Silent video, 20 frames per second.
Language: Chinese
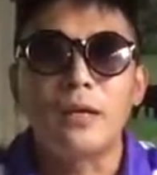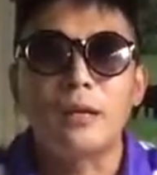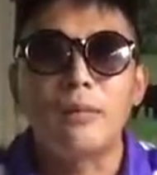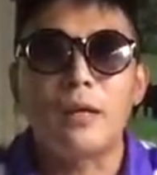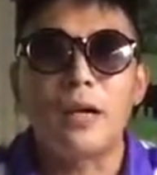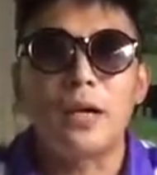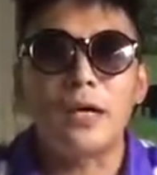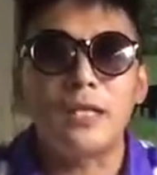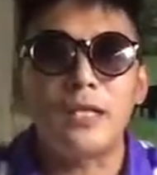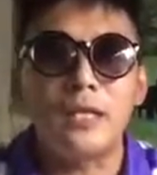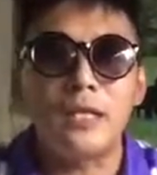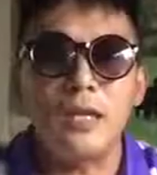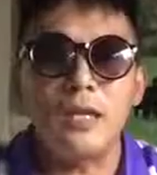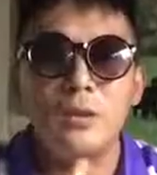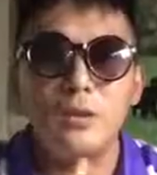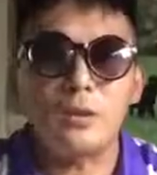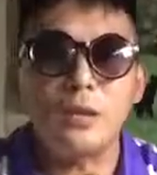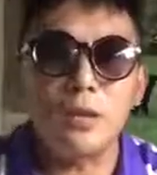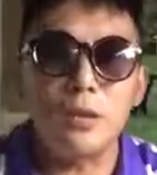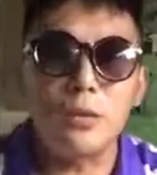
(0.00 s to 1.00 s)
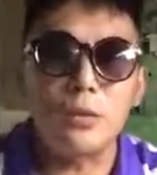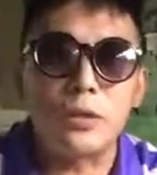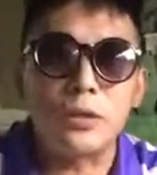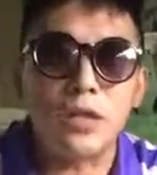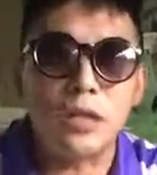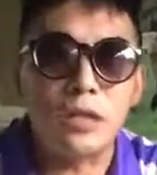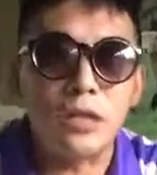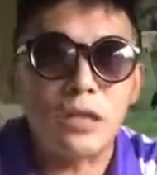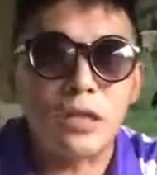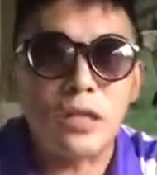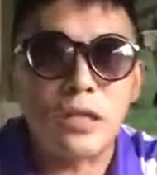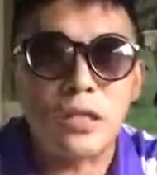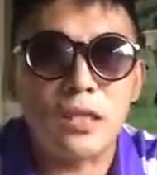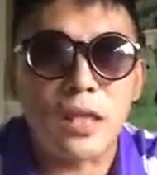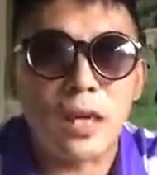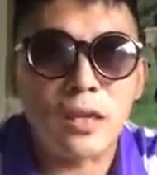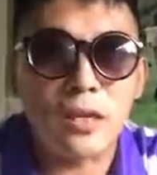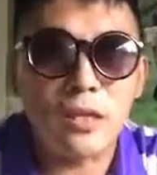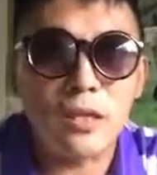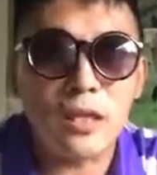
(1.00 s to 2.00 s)
那么今天就进入正题，
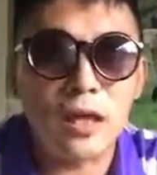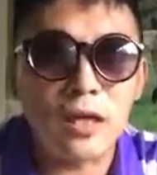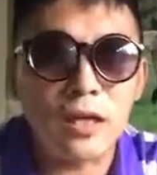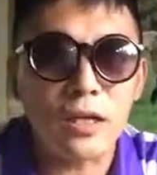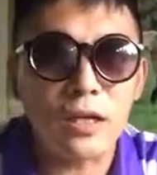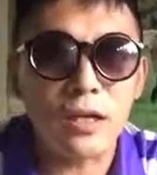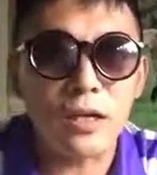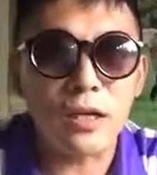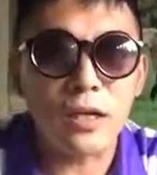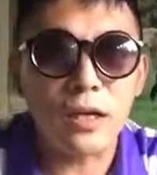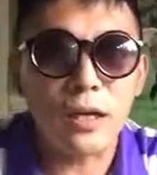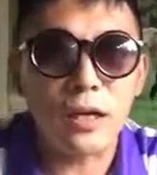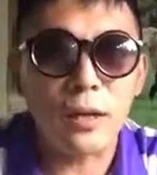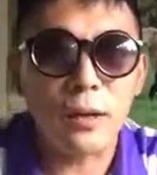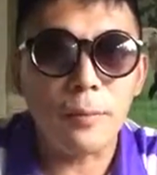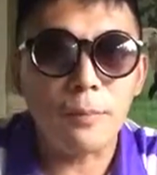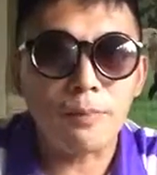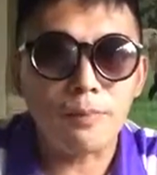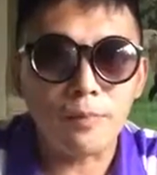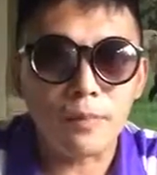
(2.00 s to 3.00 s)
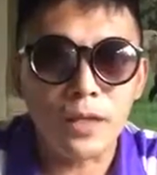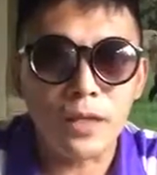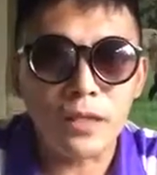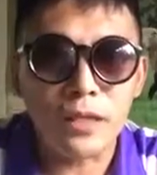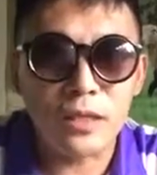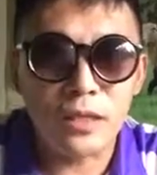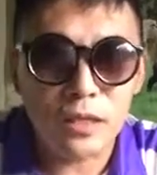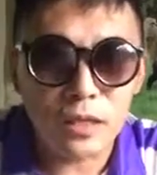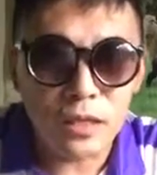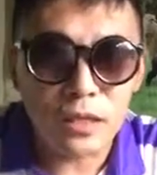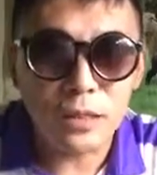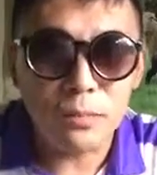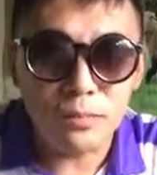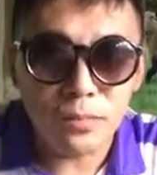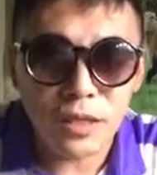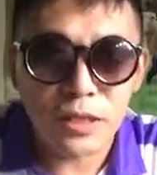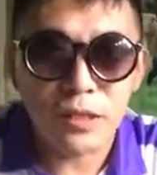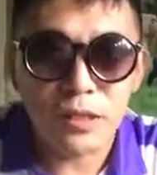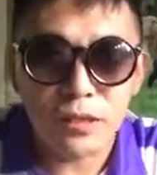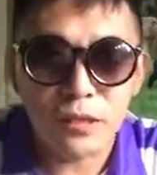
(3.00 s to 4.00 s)
讲一下这个习近
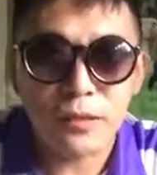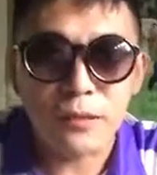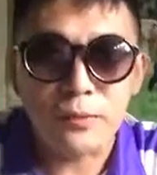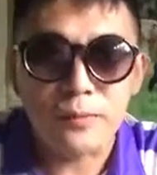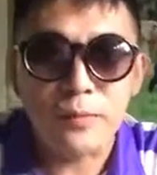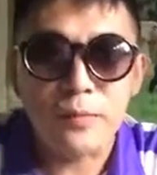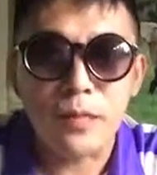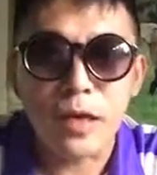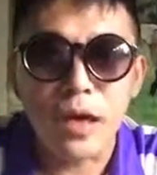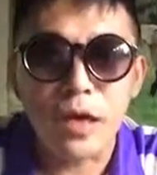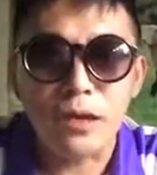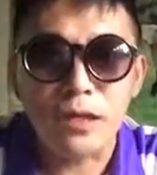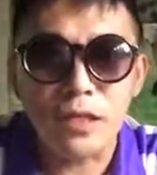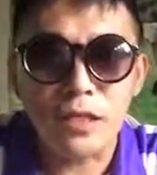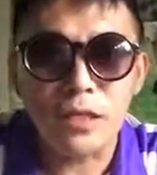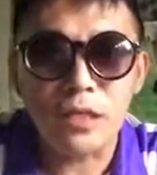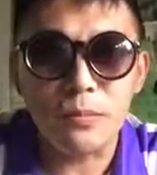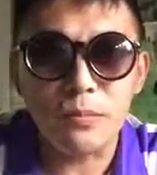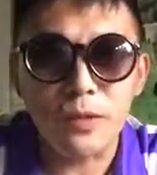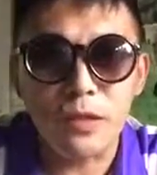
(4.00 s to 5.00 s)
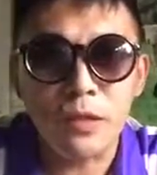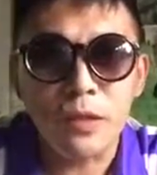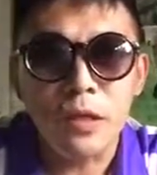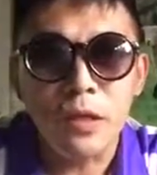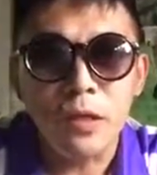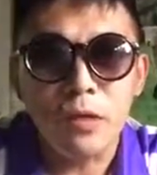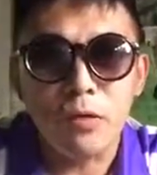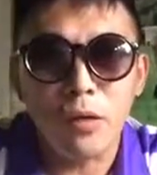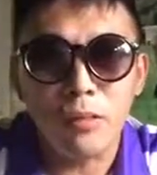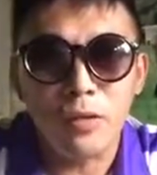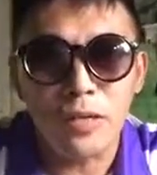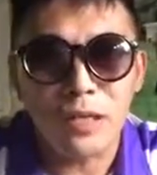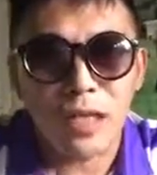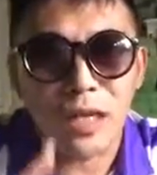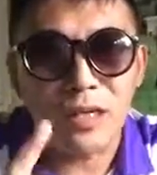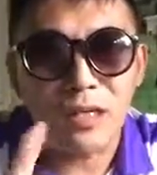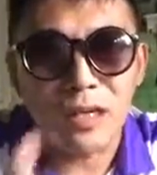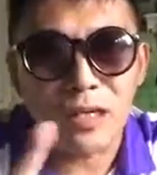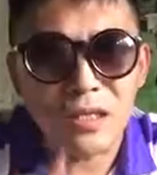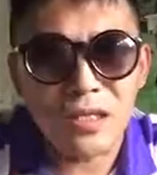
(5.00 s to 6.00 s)
平啊，习近平，我们
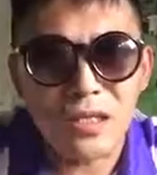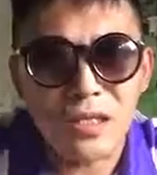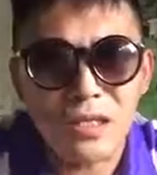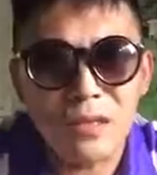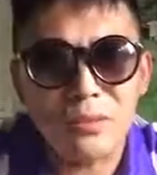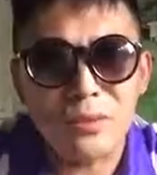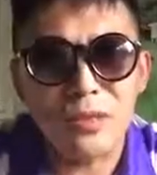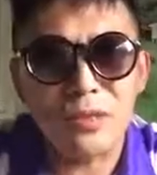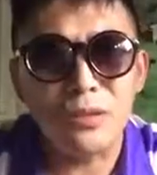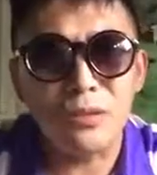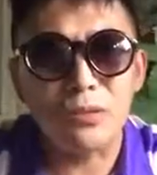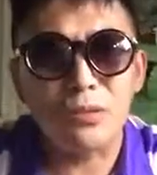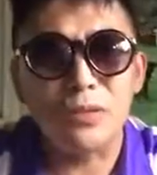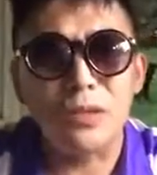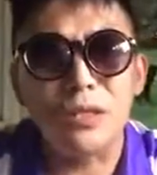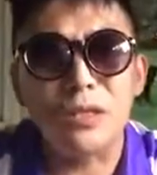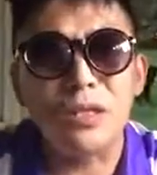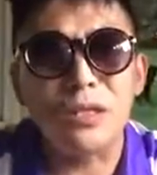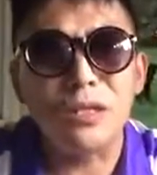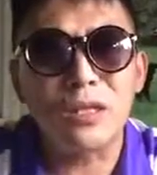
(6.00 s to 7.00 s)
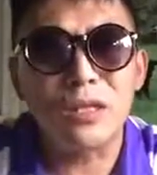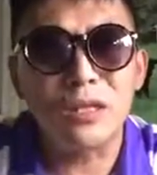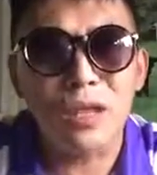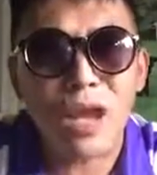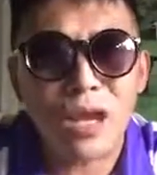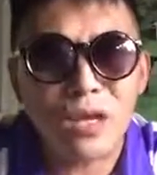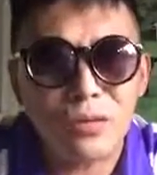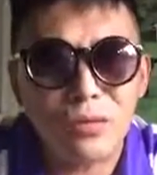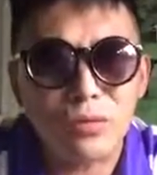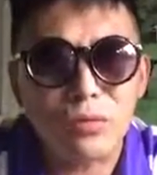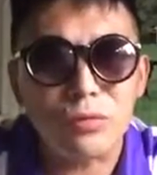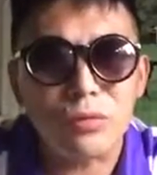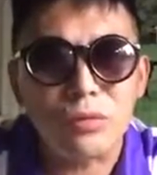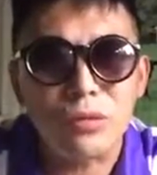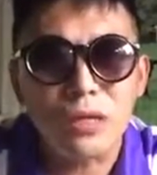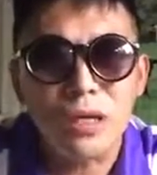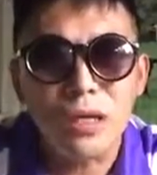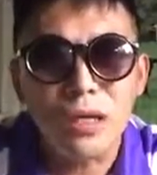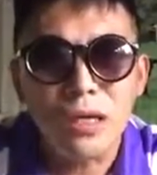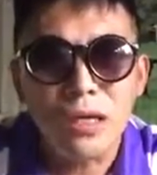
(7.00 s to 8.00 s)
讲讲习近平主席的这个难
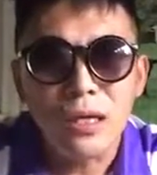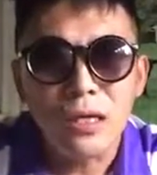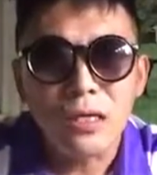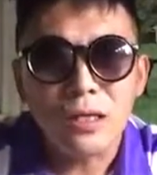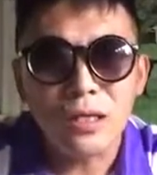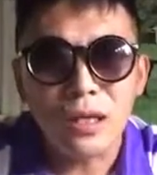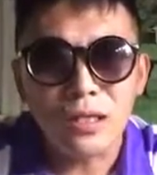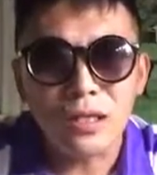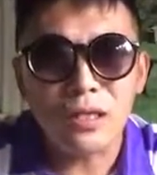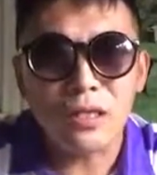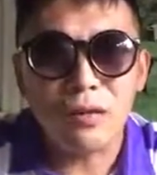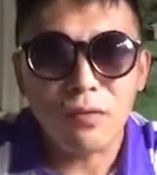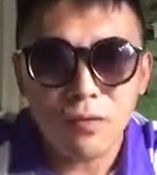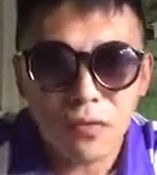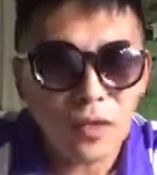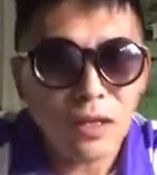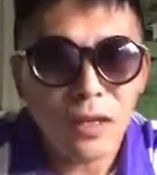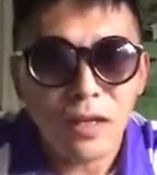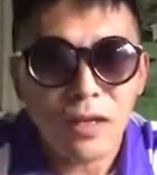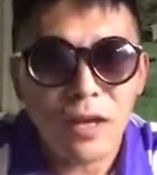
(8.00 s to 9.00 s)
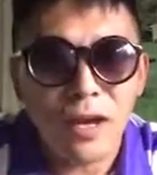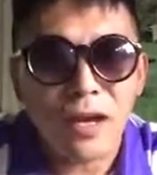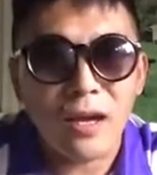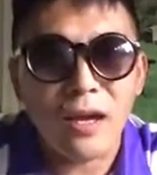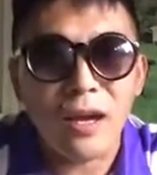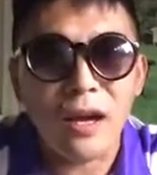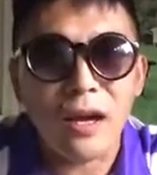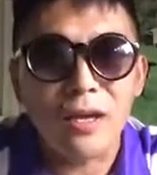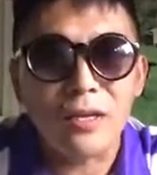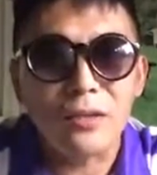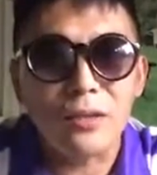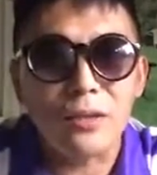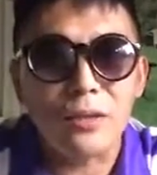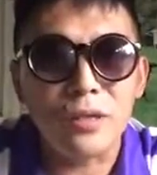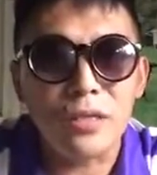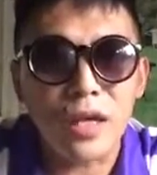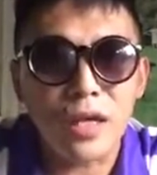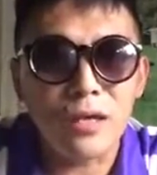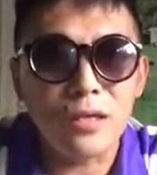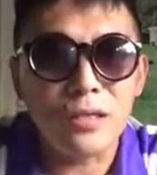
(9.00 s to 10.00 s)
处，他现在非常难哈。这
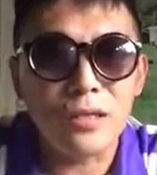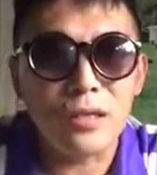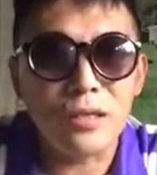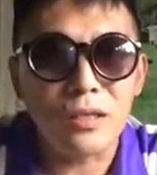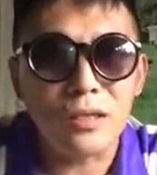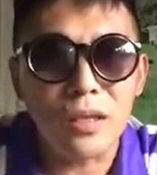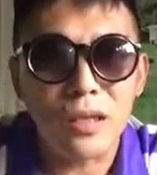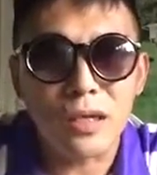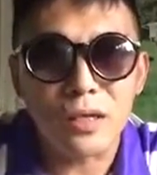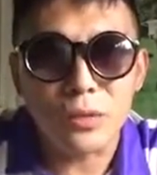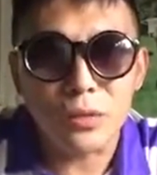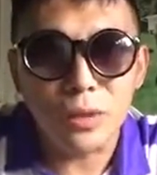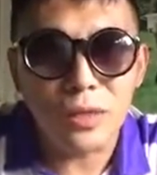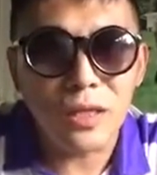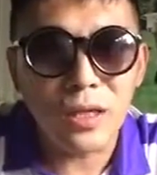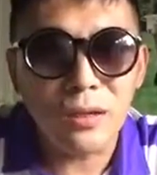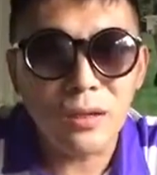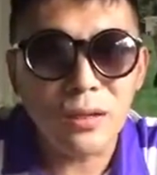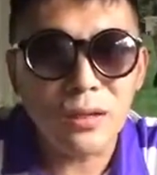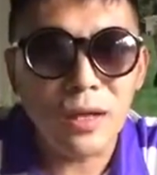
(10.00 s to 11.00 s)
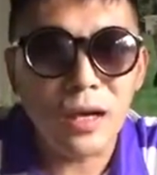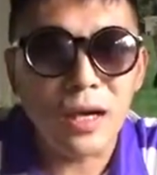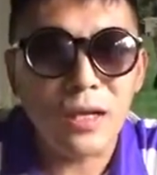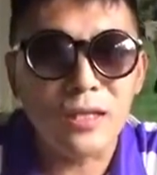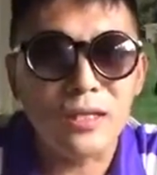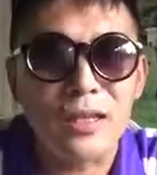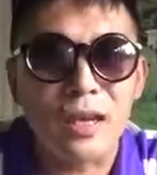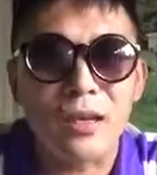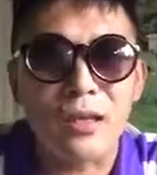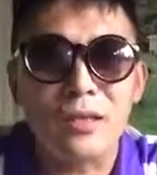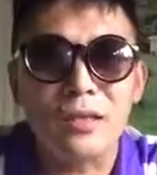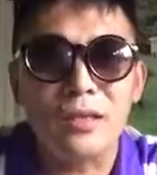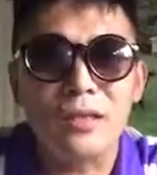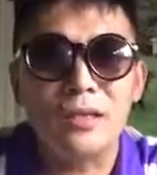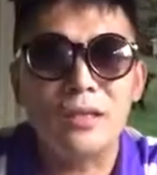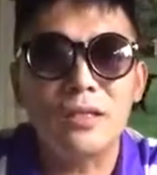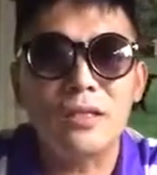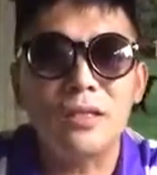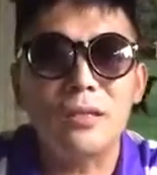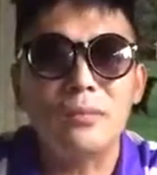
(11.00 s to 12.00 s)
上一呃昨天啊讲了这
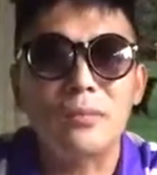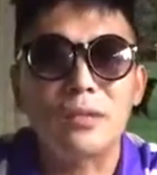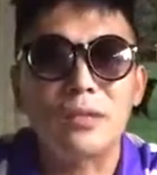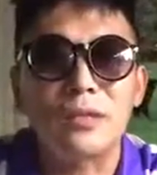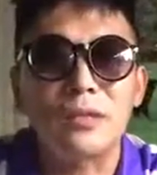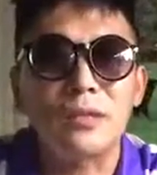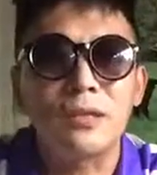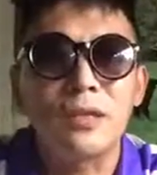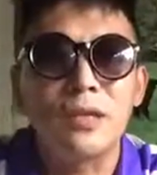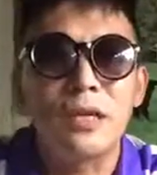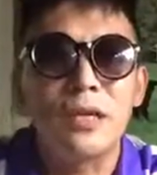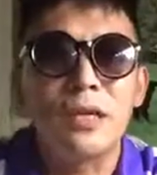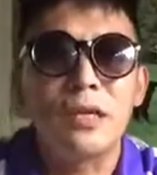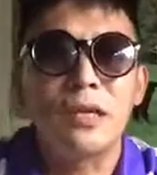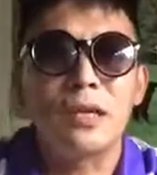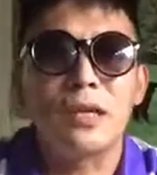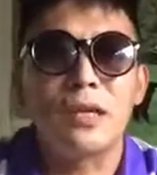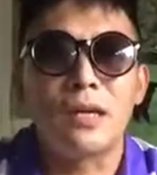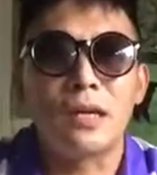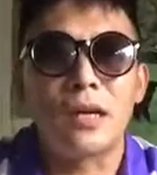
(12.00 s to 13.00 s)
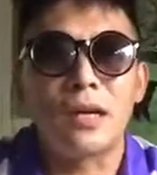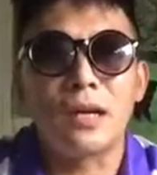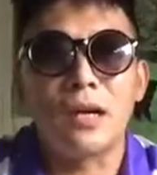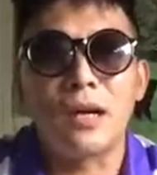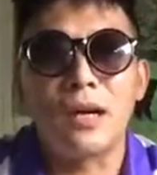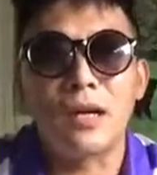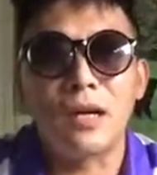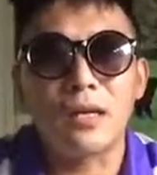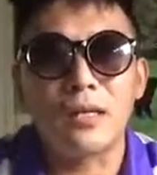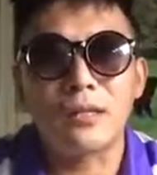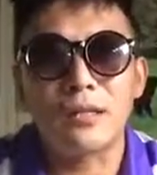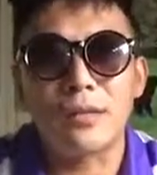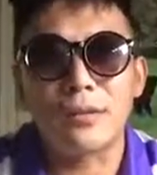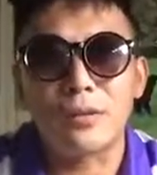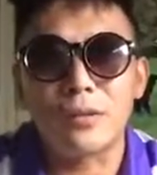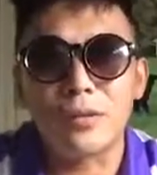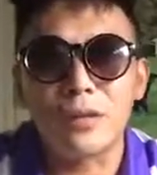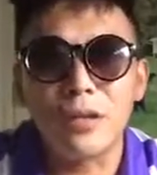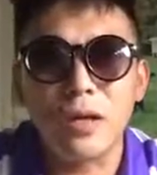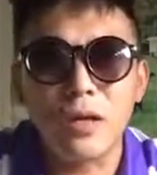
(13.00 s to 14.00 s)
个习近平，呃，就
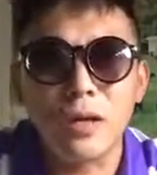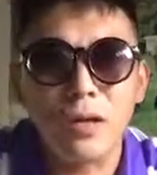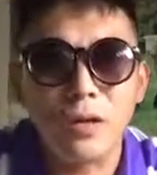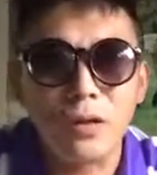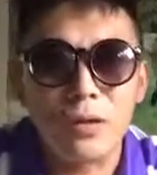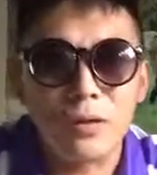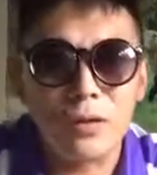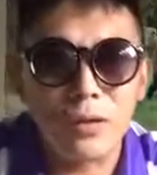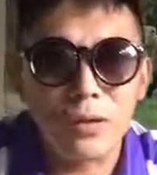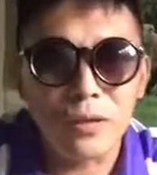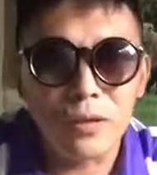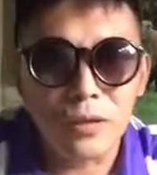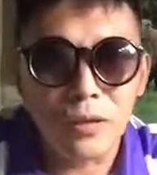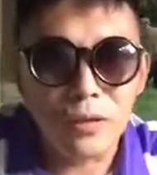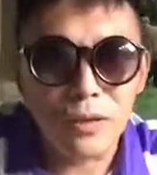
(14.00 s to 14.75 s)
是要。